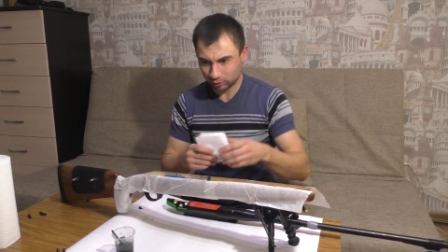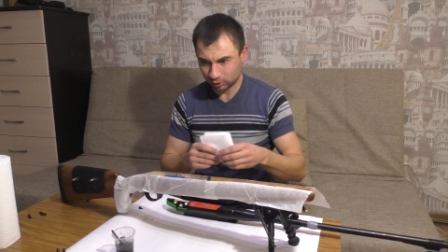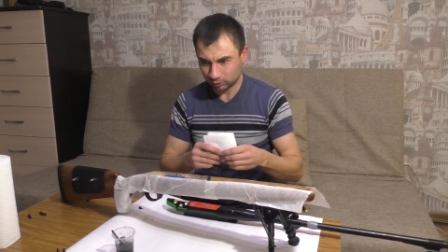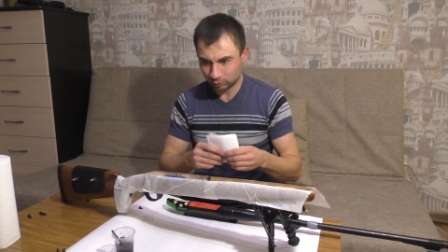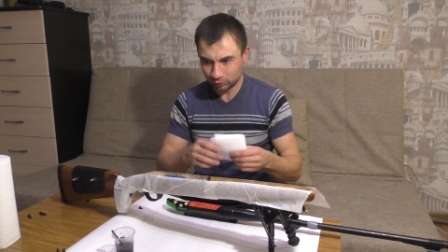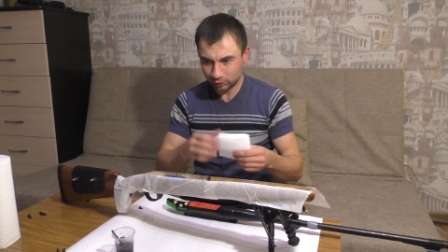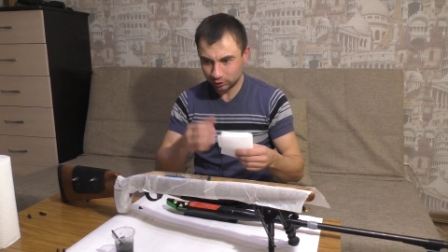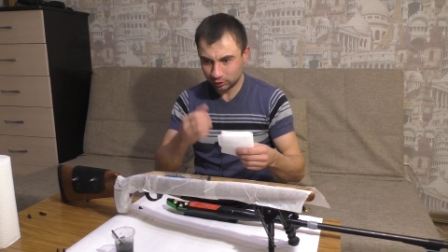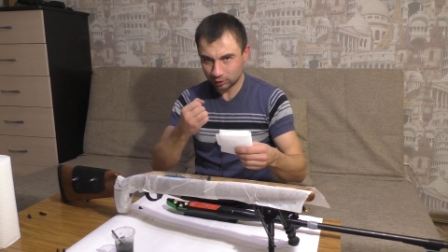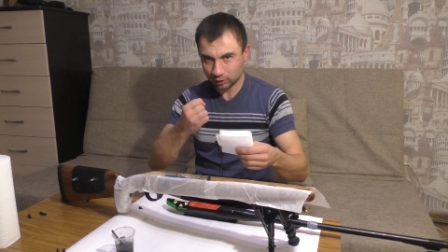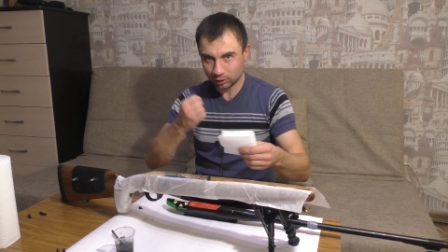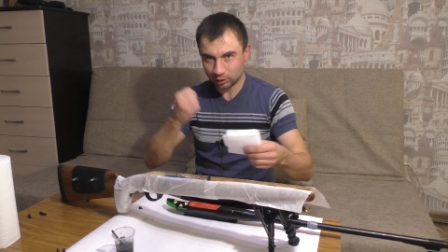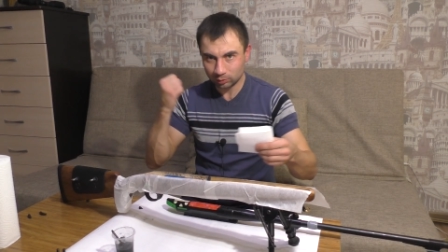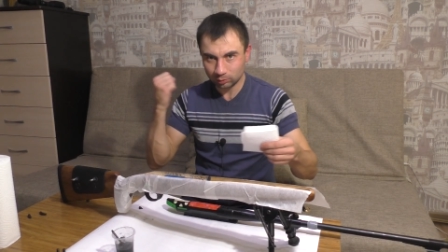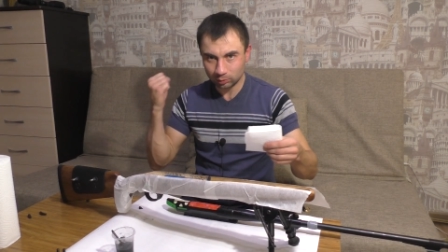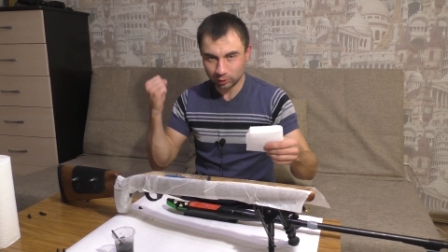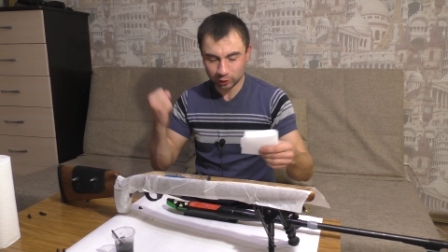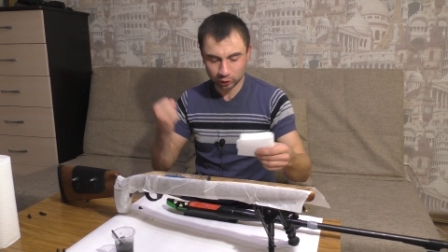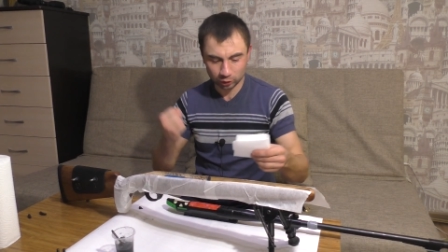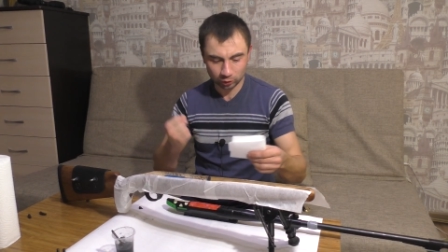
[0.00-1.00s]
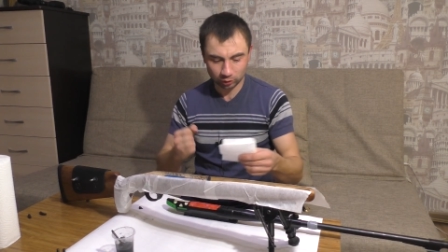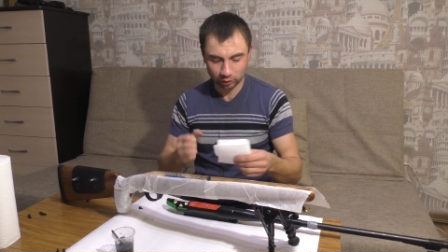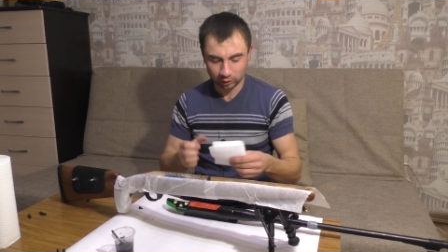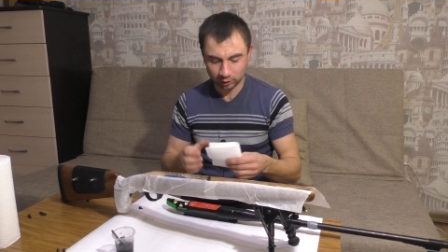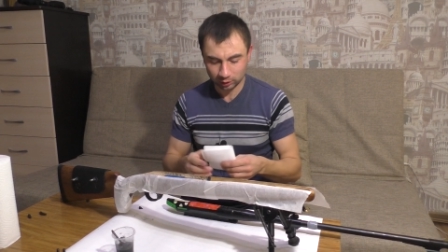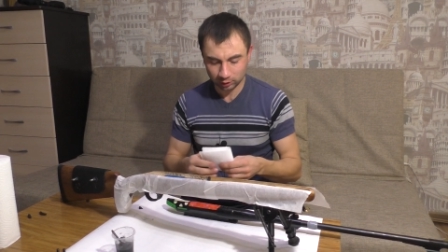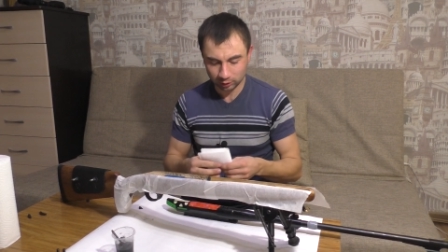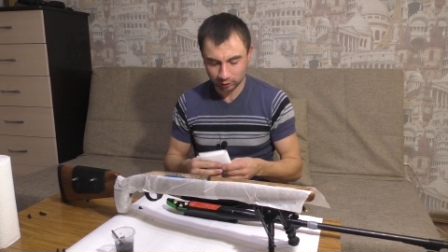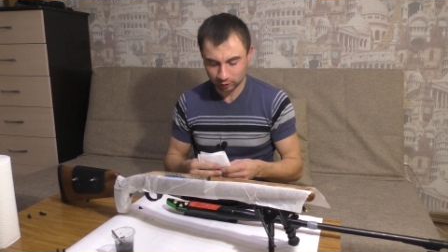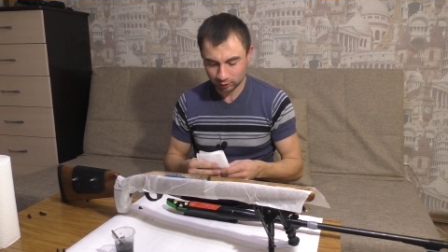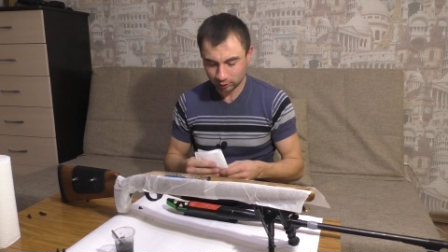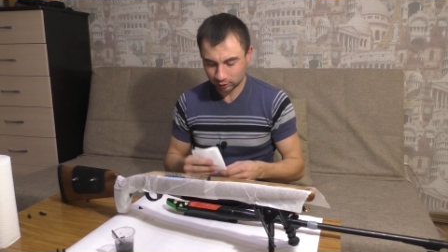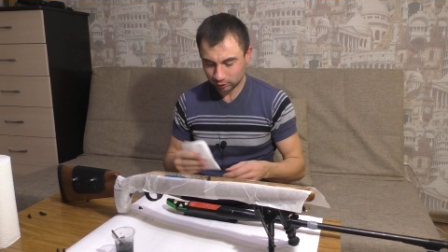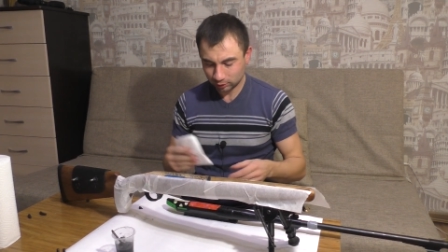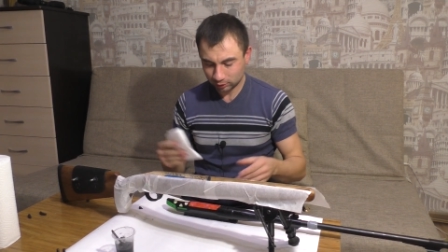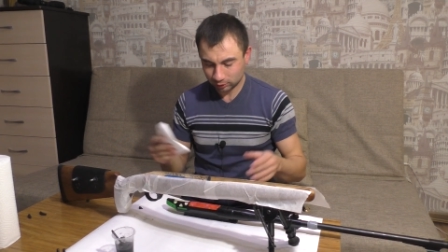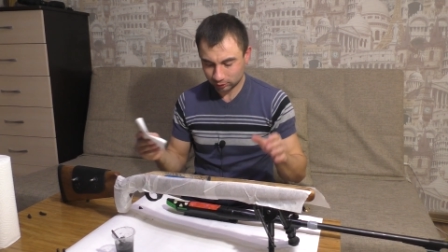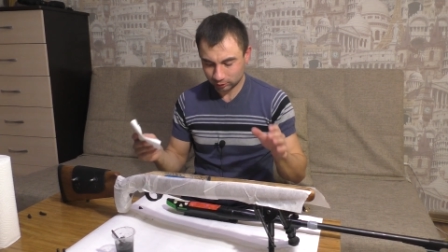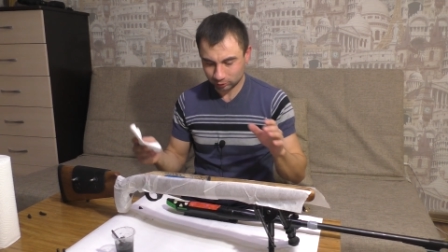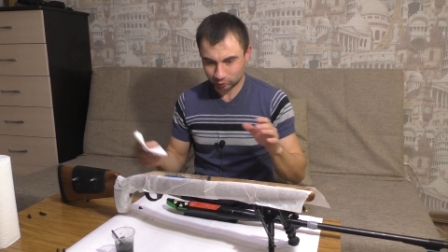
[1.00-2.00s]
там нитка, либо еще как-то,
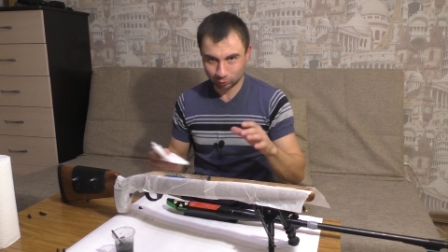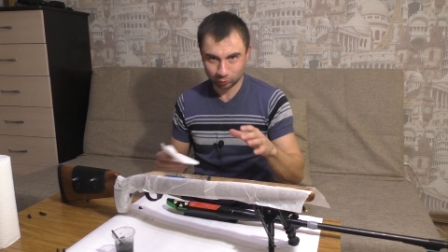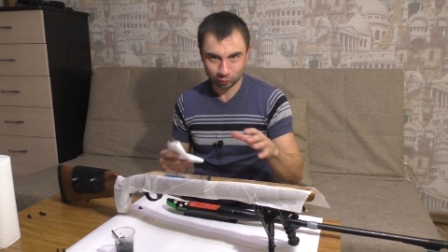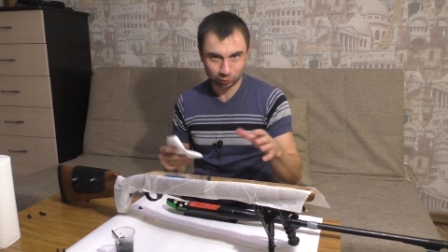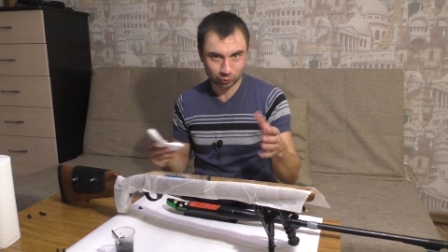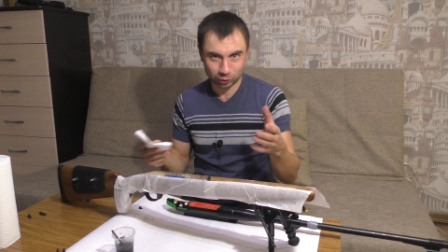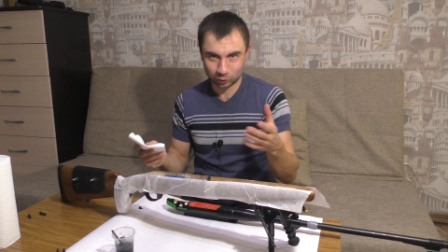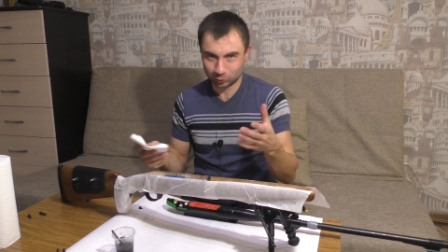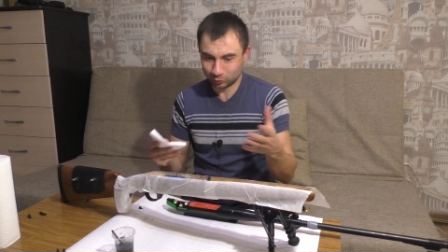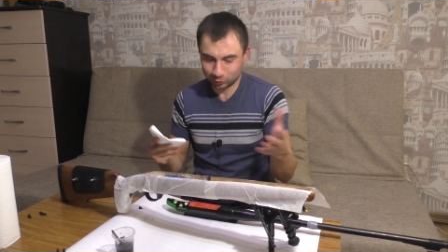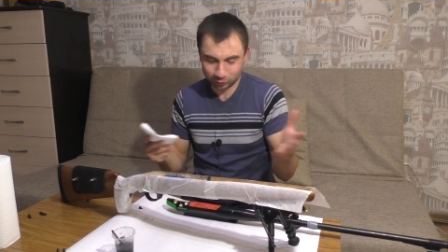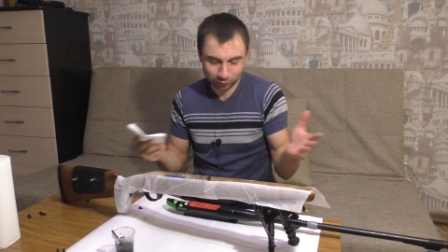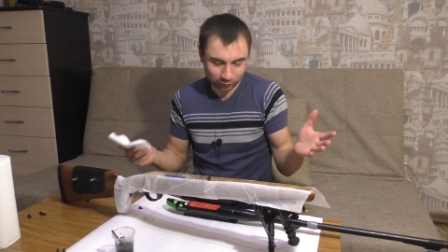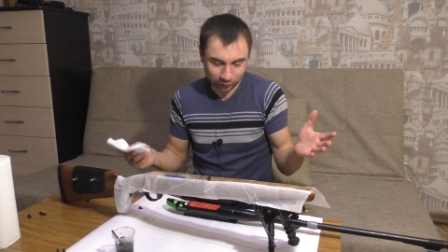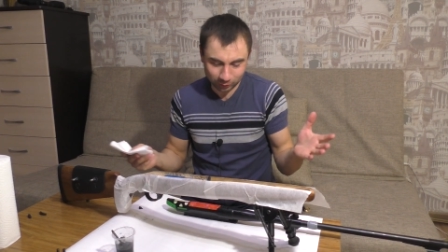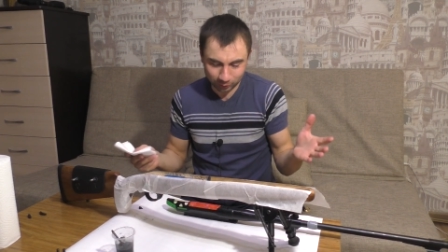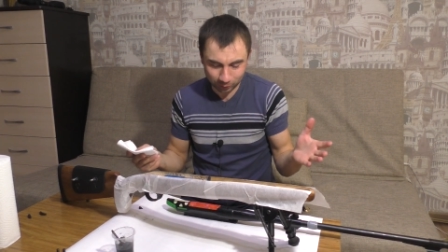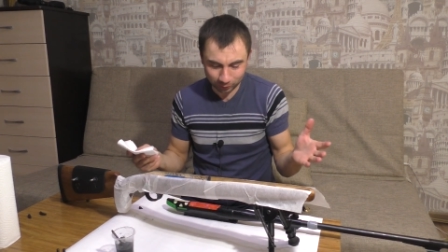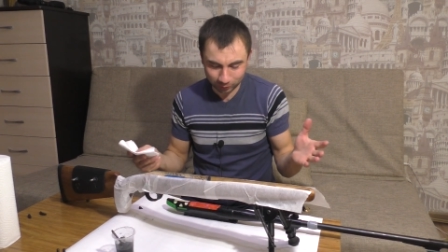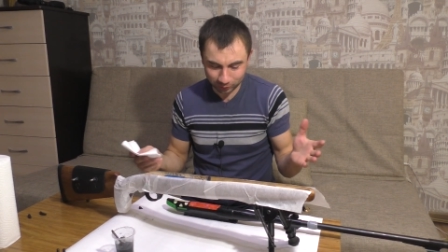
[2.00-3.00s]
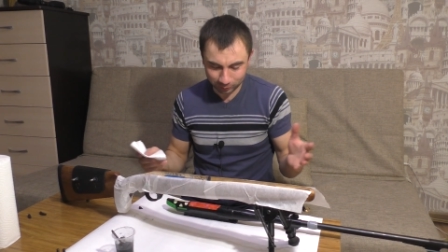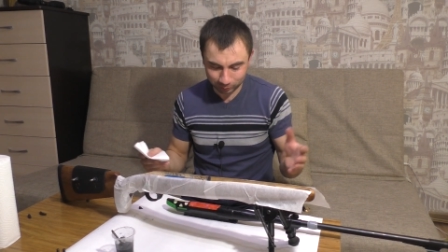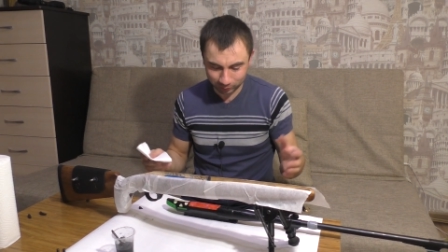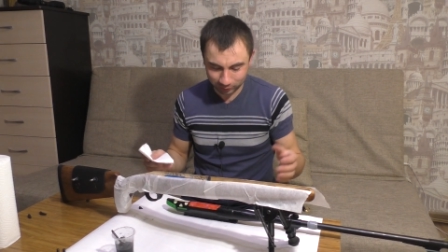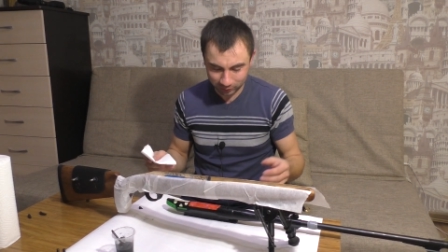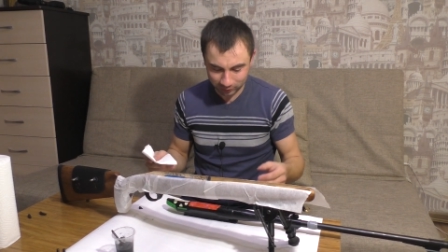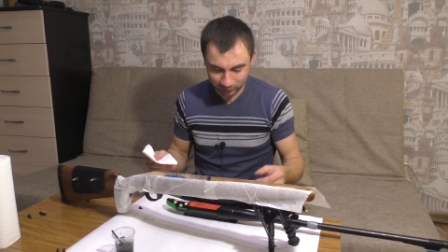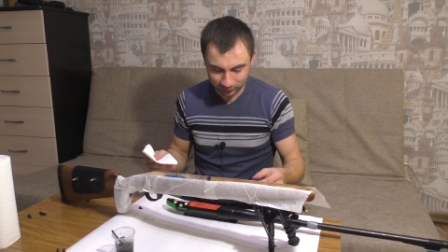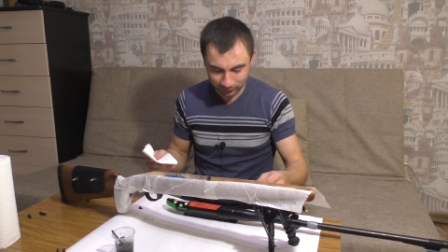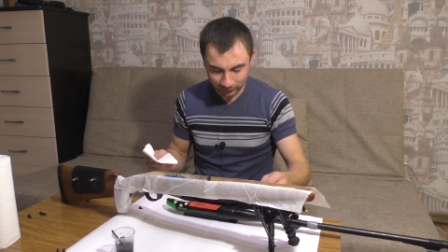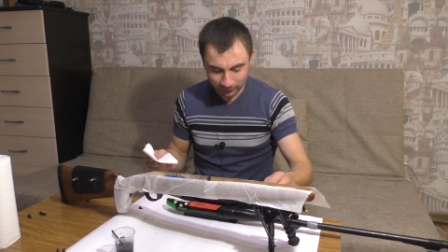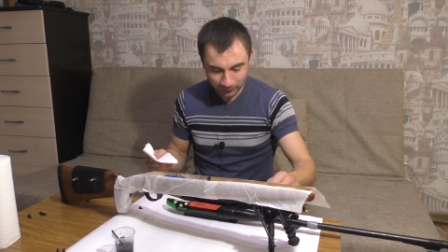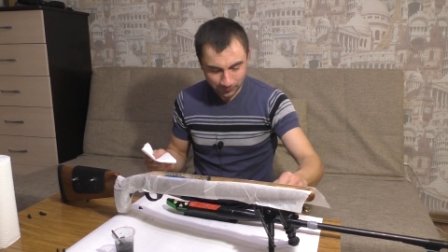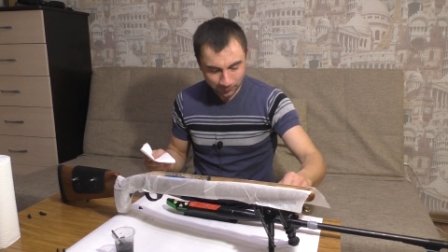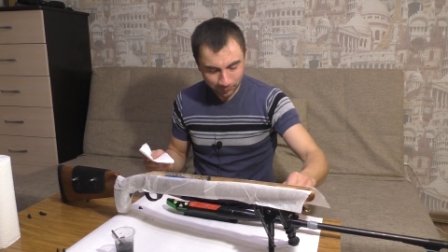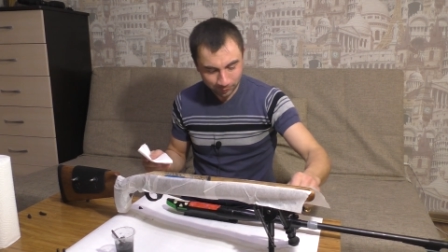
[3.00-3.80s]
ну, может быть, такого такого не было, не знаю.